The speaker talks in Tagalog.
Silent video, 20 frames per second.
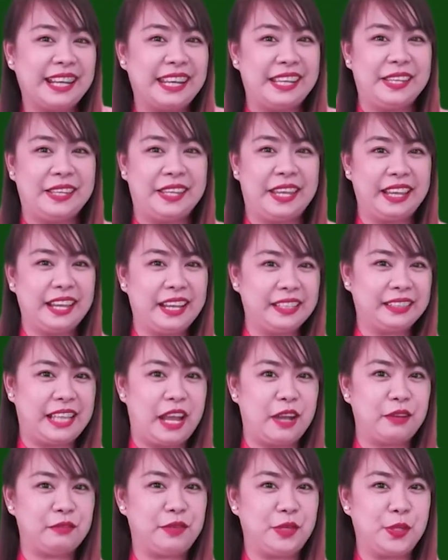ka rin kaya
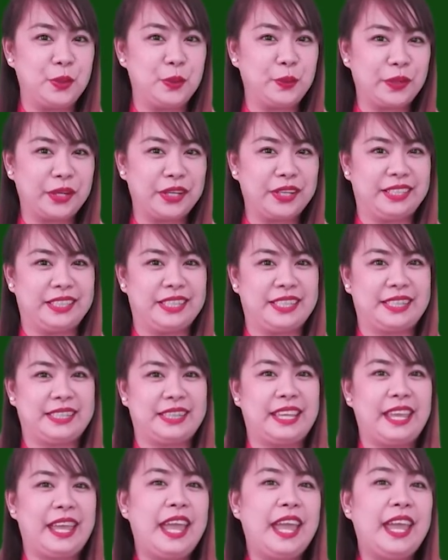katang
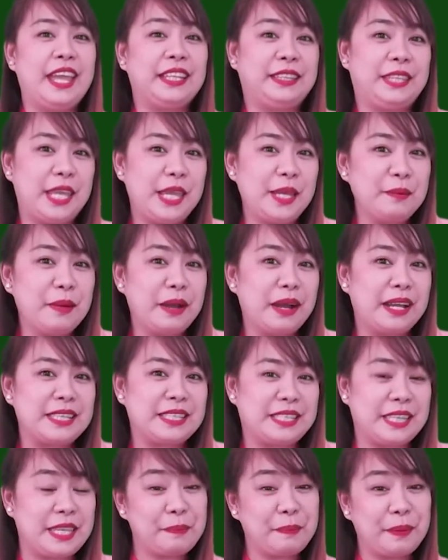viewers ding mga
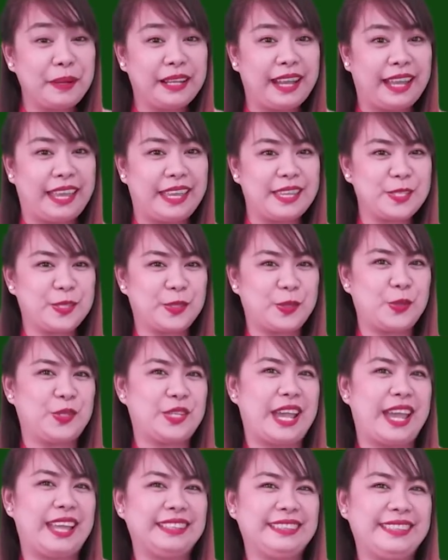sipag
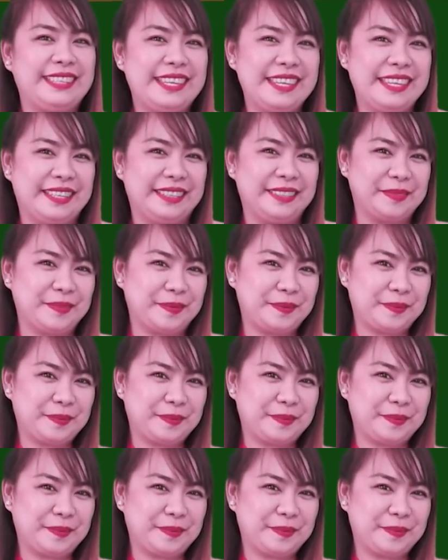estudyante.